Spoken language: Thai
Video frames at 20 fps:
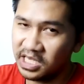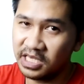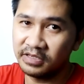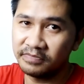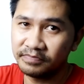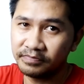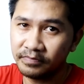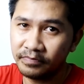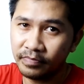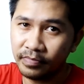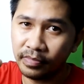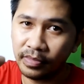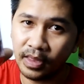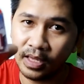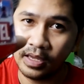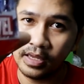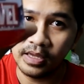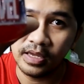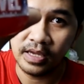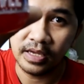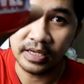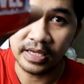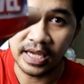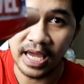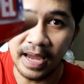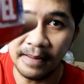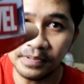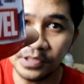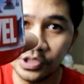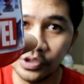นี่
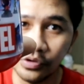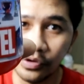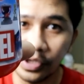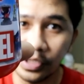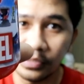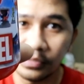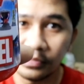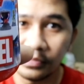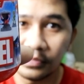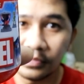แคปซูล